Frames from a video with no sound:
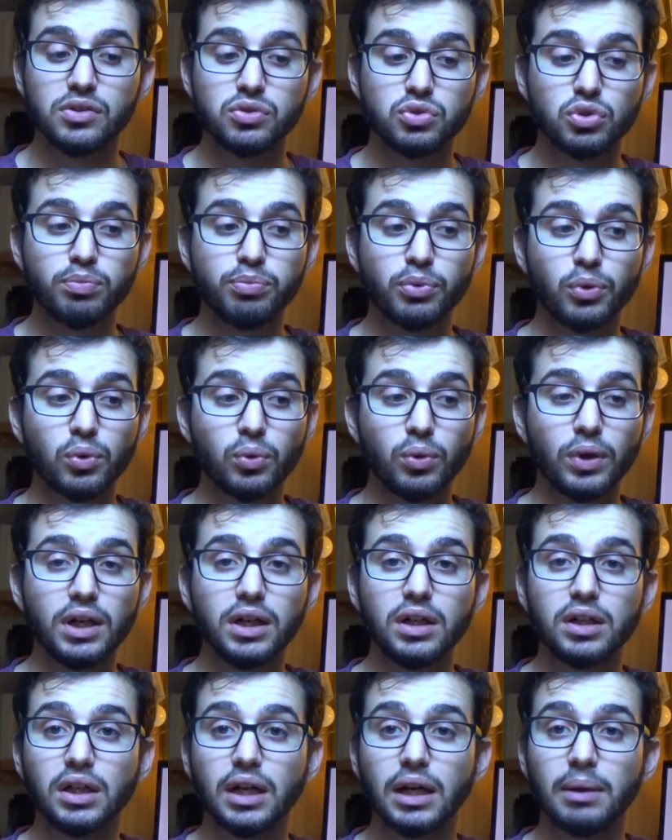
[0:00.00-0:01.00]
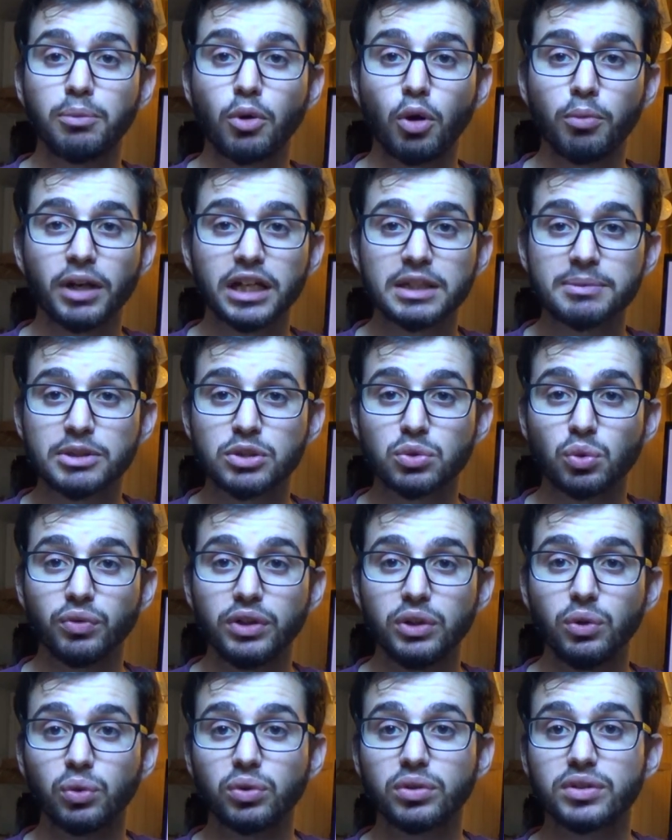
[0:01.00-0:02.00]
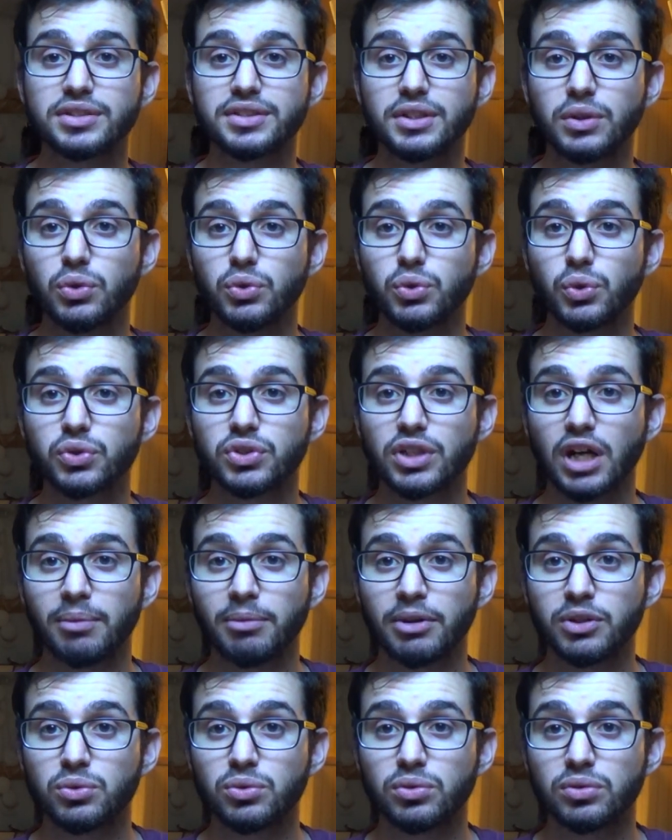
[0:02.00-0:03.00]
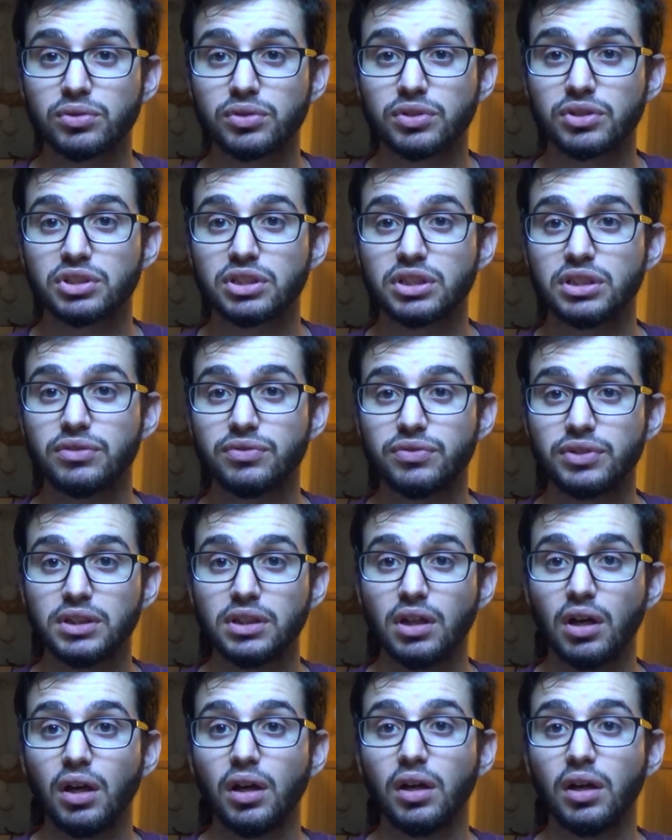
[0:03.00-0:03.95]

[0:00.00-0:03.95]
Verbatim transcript: Ce pourquoi la première espèce trouvée, donc Stegosaurus armatus, signifie